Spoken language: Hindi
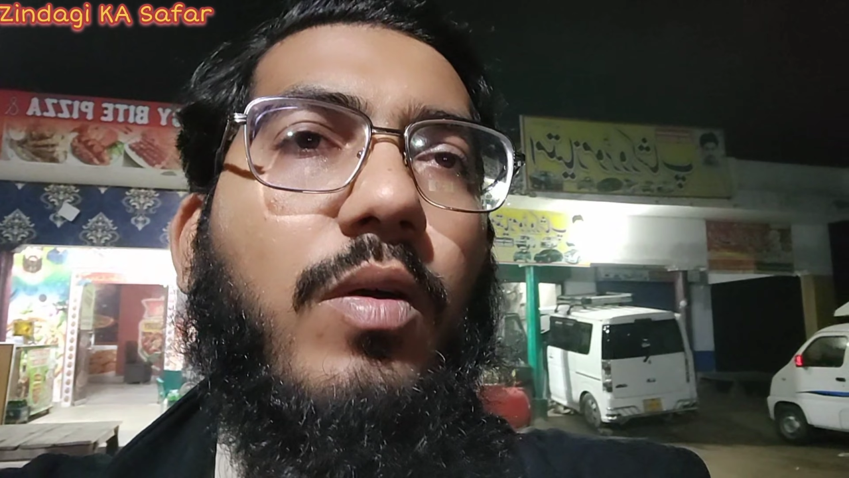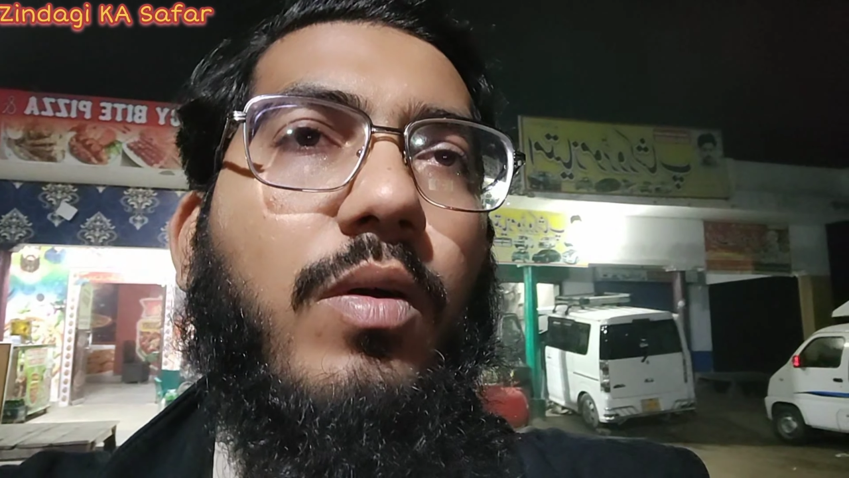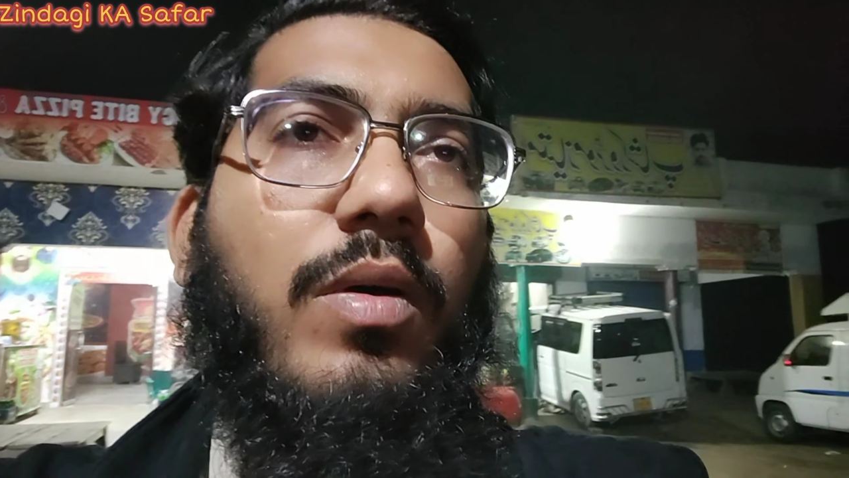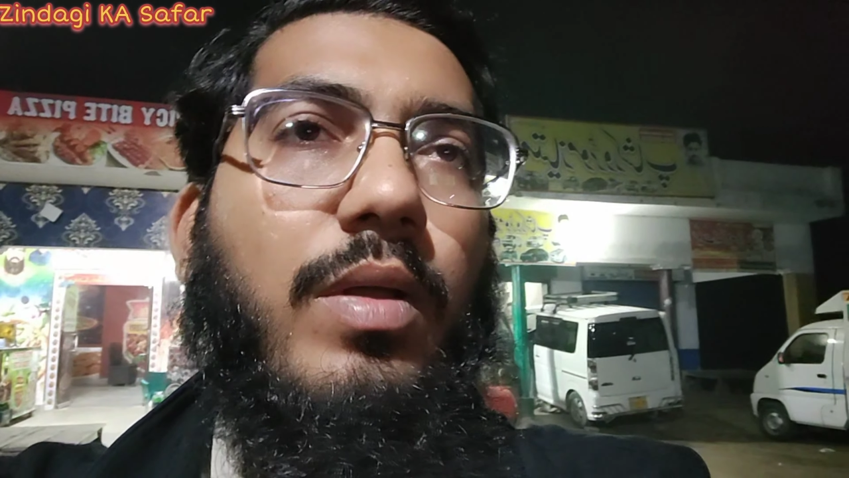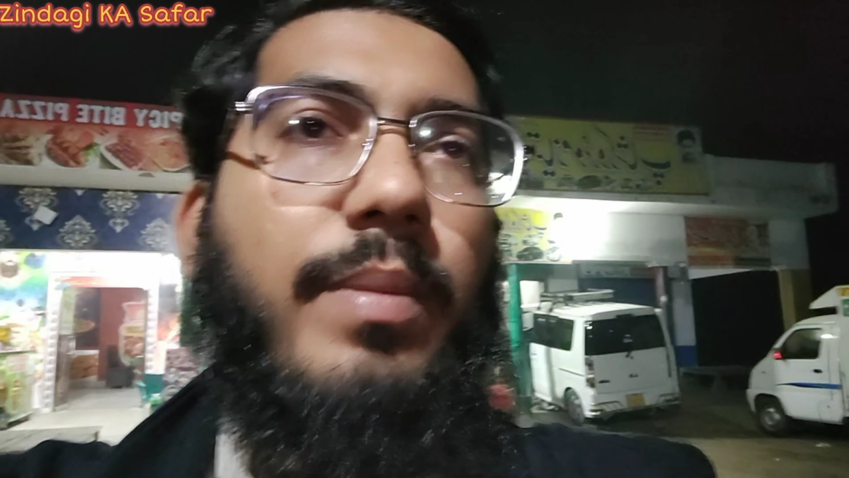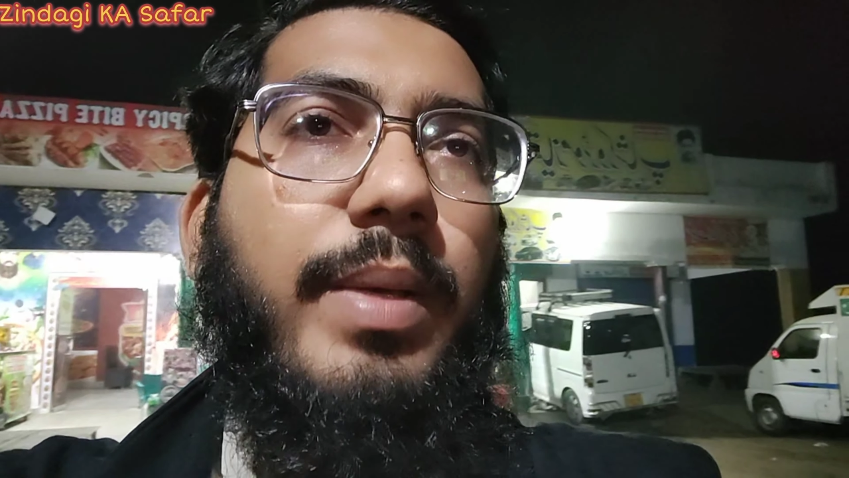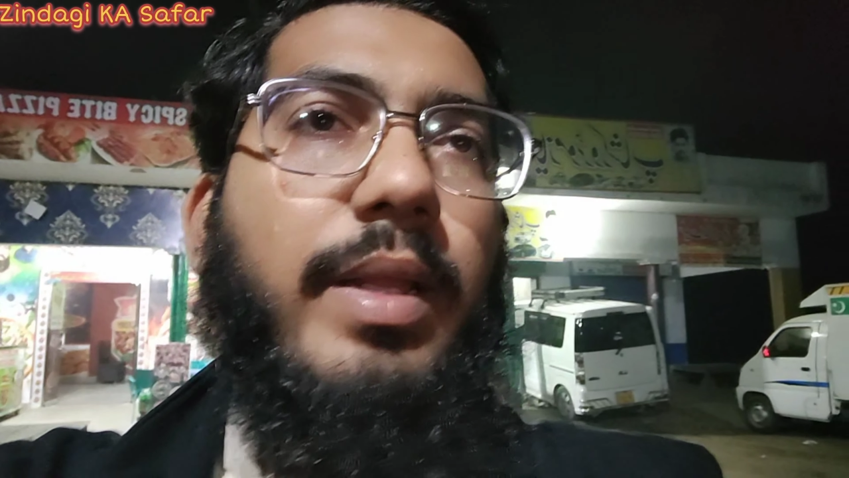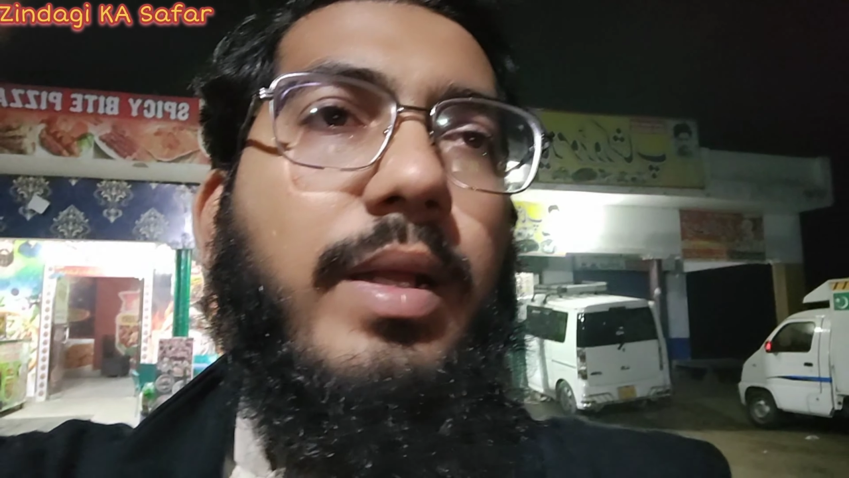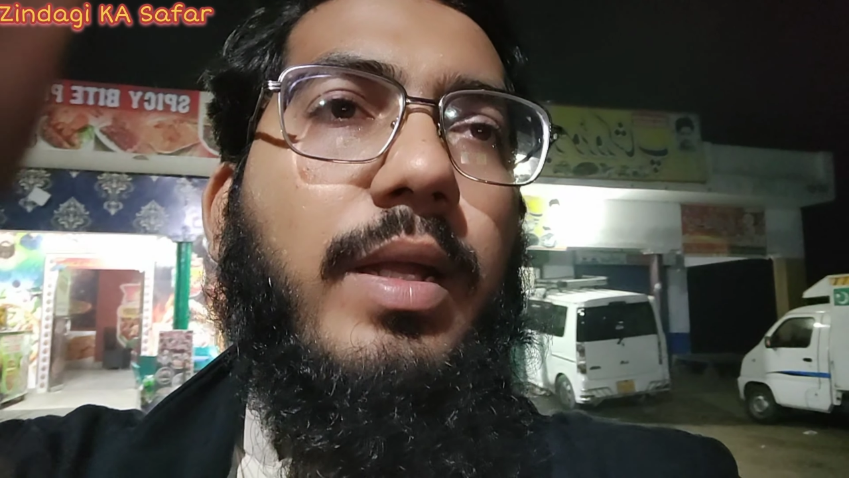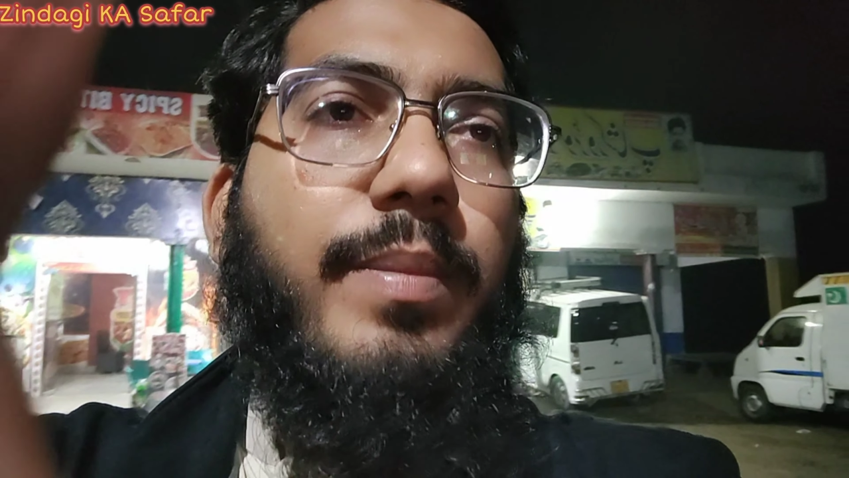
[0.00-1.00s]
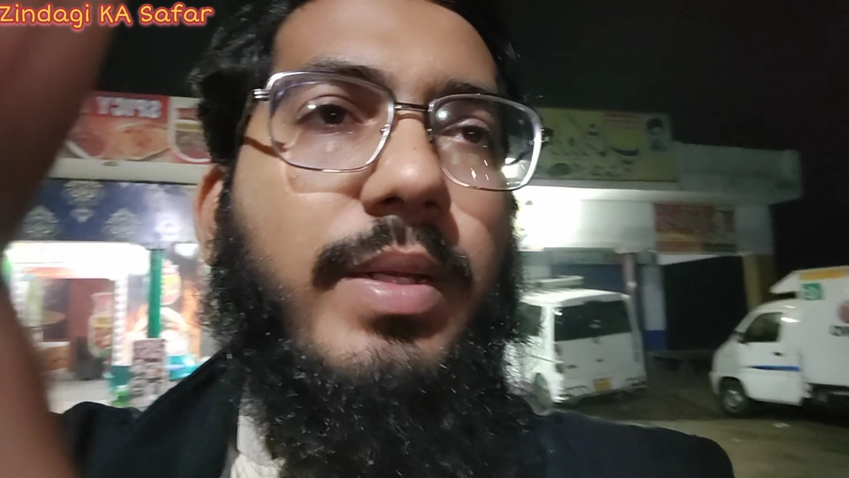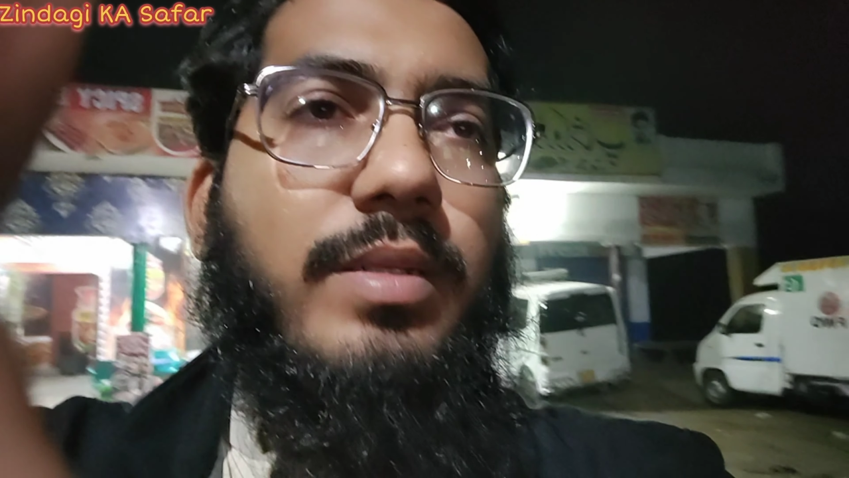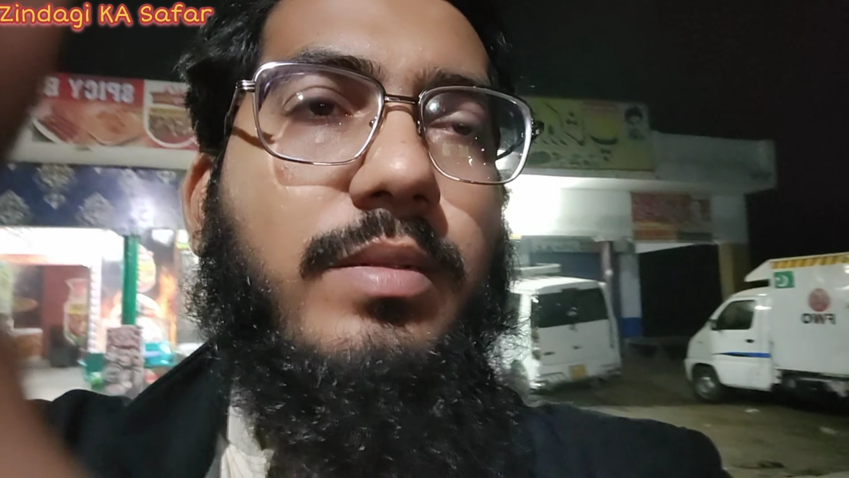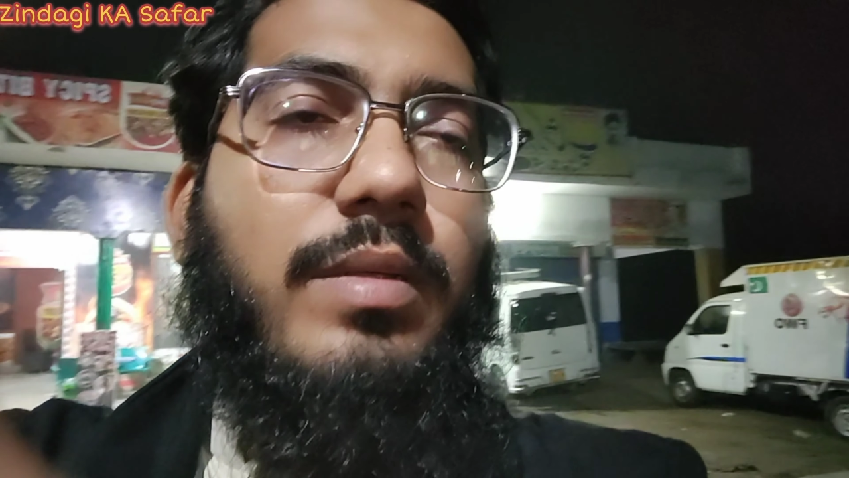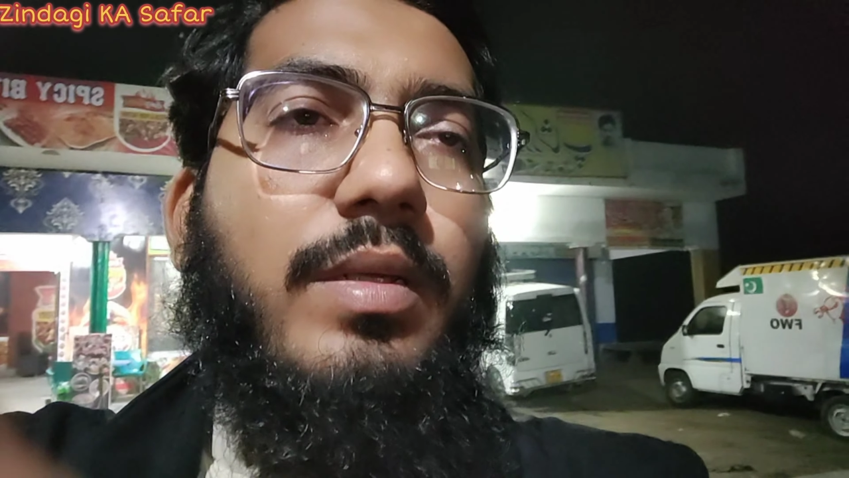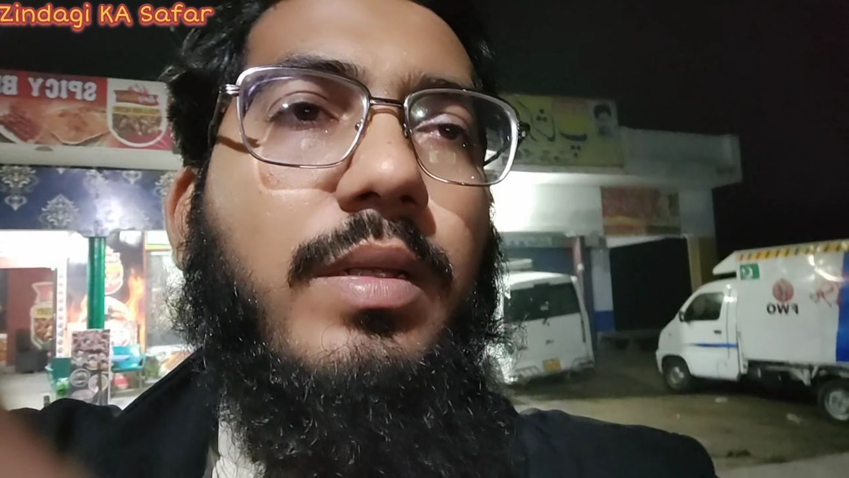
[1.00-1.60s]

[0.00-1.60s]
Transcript: और हमारी गाड़ी फिर